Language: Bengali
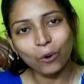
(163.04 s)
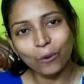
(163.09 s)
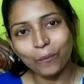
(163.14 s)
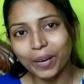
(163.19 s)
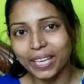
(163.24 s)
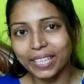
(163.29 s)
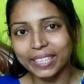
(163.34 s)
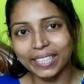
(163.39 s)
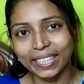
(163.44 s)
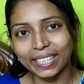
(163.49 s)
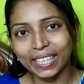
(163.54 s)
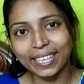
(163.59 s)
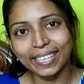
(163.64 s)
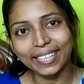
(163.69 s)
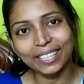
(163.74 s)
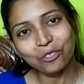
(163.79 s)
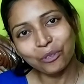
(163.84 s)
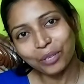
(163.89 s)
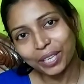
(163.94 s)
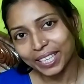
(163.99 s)
মোবাইল দেখে
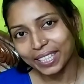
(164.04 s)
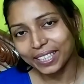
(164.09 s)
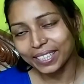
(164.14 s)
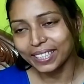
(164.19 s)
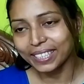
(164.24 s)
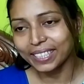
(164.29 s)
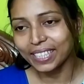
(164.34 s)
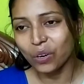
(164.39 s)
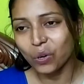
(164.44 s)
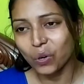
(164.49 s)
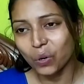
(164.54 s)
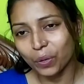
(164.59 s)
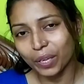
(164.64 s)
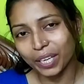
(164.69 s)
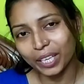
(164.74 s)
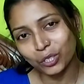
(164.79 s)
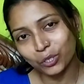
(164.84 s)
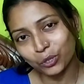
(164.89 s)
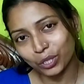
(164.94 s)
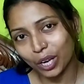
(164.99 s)
কিন্তু হিন্দিটাও
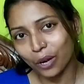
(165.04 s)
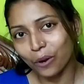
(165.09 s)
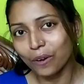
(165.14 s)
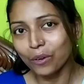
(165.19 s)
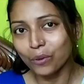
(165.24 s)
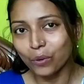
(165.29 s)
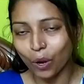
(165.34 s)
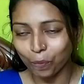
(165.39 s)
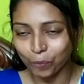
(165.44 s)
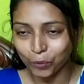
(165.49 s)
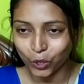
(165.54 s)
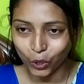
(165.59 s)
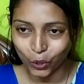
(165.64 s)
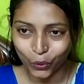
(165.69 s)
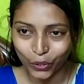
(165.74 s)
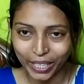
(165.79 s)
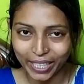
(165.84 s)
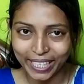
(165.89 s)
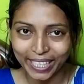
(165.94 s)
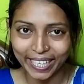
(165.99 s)
কিছুটা হলেও রপ্ত
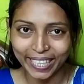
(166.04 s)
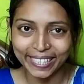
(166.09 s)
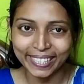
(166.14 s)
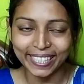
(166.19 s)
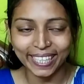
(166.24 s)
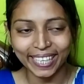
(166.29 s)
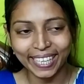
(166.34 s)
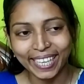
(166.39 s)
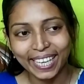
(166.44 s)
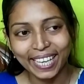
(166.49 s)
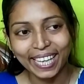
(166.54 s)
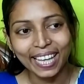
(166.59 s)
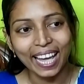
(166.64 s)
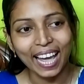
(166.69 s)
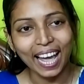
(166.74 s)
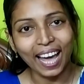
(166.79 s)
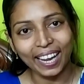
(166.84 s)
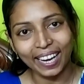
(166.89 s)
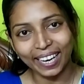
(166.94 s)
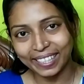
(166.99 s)
করে নিয়েছে
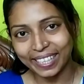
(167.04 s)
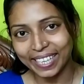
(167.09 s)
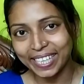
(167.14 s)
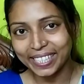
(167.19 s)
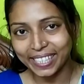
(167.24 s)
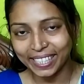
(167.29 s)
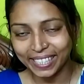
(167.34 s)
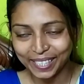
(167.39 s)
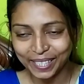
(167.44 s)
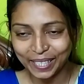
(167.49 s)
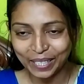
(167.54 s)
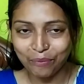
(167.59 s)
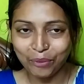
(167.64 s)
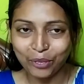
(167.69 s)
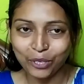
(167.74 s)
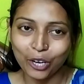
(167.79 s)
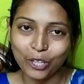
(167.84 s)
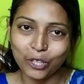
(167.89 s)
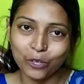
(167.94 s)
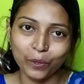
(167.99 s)
আর একটা ইন্টারেস্টিং
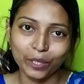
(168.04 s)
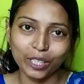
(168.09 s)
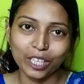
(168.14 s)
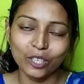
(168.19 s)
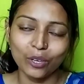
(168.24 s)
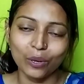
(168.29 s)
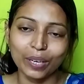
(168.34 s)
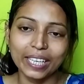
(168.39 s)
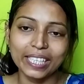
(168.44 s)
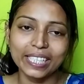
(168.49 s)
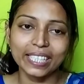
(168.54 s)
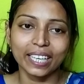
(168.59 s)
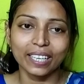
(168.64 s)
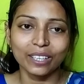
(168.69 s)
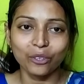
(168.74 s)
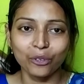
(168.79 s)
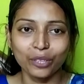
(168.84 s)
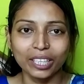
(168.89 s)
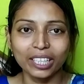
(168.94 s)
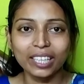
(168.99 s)
বিষয় তোমাদের সঙ্গে
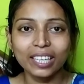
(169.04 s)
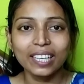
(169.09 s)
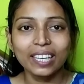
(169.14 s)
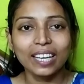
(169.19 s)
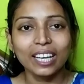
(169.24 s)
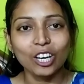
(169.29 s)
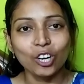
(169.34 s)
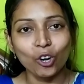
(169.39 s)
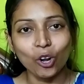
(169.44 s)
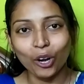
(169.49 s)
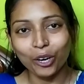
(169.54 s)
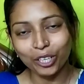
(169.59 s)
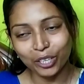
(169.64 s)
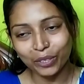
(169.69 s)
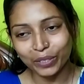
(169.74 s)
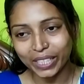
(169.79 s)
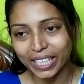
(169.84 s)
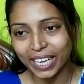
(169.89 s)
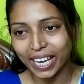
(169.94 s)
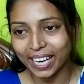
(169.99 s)
শেয়ার করি
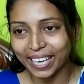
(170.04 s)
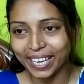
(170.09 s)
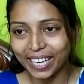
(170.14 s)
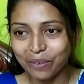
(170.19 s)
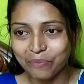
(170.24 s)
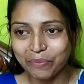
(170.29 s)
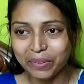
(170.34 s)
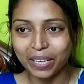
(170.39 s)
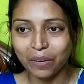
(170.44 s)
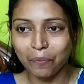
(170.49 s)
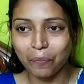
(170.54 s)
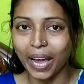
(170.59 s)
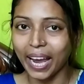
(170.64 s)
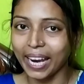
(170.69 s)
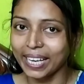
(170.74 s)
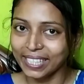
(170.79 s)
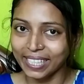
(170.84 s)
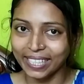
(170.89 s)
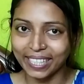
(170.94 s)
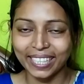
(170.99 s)
লকডাউনের আগে আমরা
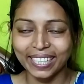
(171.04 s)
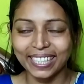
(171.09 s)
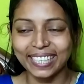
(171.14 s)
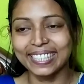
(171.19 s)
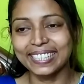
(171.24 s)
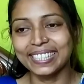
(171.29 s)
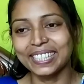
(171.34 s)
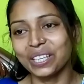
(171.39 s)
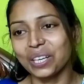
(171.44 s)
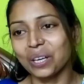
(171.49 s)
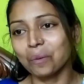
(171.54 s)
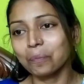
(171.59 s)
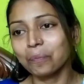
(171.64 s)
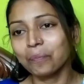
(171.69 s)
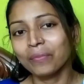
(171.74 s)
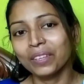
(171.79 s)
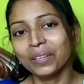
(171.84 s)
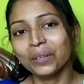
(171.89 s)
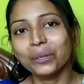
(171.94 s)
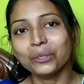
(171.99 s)
ভাইজাগে গিয়েছিলাম
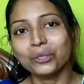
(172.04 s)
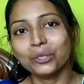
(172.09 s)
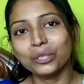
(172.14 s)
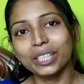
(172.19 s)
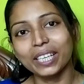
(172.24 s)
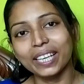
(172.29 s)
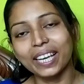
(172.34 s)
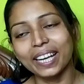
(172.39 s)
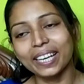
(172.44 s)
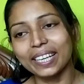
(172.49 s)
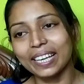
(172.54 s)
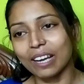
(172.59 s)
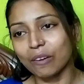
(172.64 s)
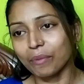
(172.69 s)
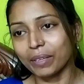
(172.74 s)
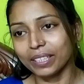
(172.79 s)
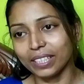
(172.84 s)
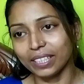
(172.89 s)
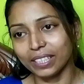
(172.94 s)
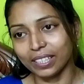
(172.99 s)
তো সেখানে
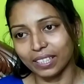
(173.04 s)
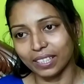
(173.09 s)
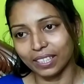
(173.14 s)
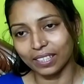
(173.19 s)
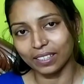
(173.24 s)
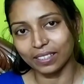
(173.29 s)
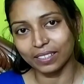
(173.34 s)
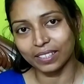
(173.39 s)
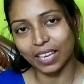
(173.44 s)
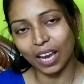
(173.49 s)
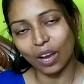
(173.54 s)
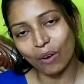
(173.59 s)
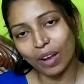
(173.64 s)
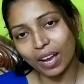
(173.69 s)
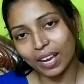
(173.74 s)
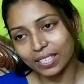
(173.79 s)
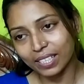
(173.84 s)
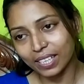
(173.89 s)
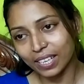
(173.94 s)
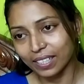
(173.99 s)
আমাদের
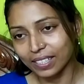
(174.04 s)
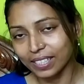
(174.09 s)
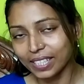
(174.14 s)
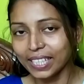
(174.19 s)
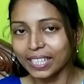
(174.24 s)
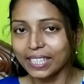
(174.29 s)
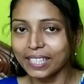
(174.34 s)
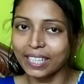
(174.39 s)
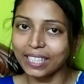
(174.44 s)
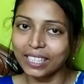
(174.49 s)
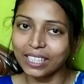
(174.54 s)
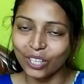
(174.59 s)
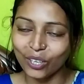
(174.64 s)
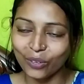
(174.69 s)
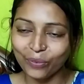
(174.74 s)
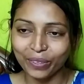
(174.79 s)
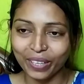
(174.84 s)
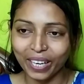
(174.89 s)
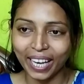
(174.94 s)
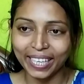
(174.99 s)
যাওয়া আসার টিকিটটা
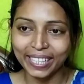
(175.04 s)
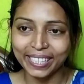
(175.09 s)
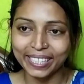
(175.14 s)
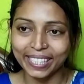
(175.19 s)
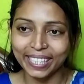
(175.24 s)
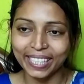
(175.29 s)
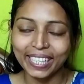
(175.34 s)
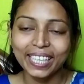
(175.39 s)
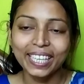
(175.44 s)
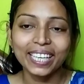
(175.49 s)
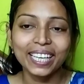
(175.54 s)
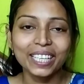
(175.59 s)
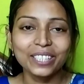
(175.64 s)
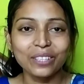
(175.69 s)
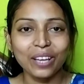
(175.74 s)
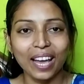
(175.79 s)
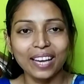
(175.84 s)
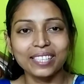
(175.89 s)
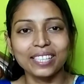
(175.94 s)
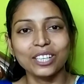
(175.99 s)
ছিল ফ্লাইটে
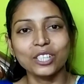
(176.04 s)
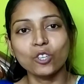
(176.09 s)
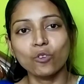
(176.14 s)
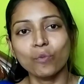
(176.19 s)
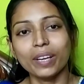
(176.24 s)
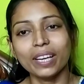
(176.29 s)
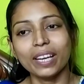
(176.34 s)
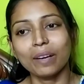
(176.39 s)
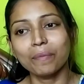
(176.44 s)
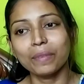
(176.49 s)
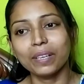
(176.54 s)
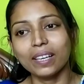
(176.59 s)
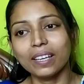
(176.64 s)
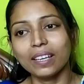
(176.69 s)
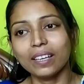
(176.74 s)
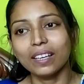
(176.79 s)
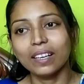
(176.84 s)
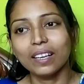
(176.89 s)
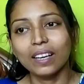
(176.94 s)
তো আসার সময় আমরা